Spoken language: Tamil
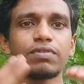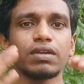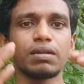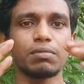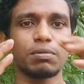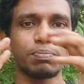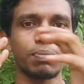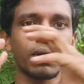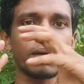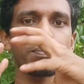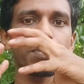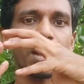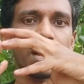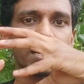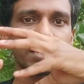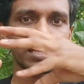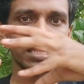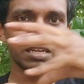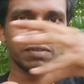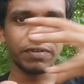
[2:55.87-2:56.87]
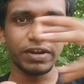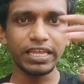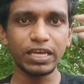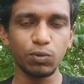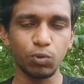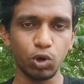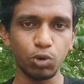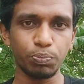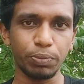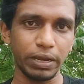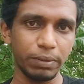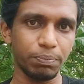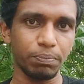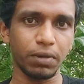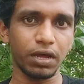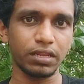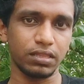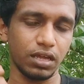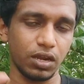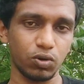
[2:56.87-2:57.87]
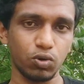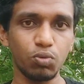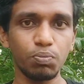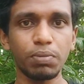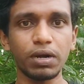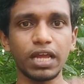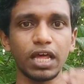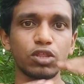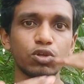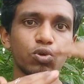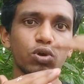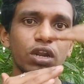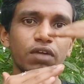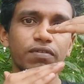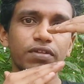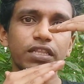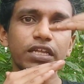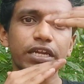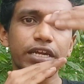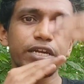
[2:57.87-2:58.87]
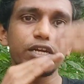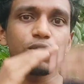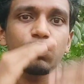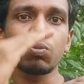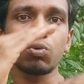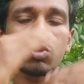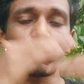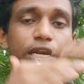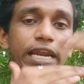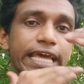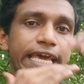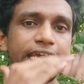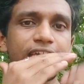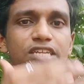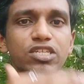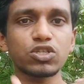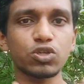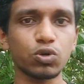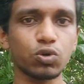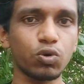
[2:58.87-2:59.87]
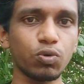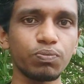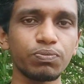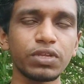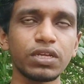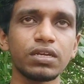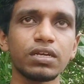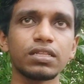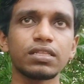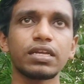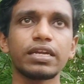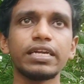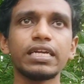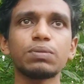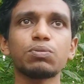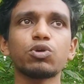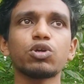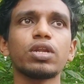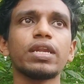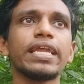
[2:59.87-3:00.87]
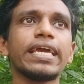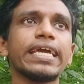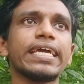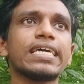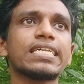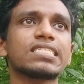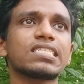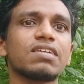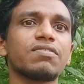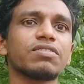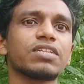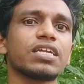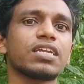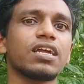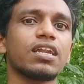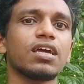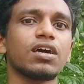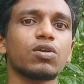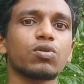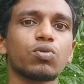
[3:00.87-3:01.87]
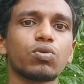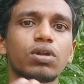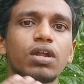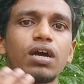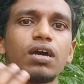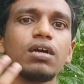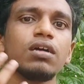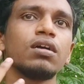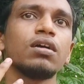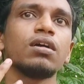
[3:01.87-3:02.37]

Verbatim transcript: நம்ம பா பார்க்குறதுக்கு வெளியே ஒரு பைப் மாதிரி தான் இருக்கும் பட் அதுக்குள்ளே வந்து ரெண்டு மூணு லேயர்ஸ் இருக்கும் இந்த ரெண்டு மூணு லேயர்ஸில் வந்து என்னெல்லாம் இருக்கும்னா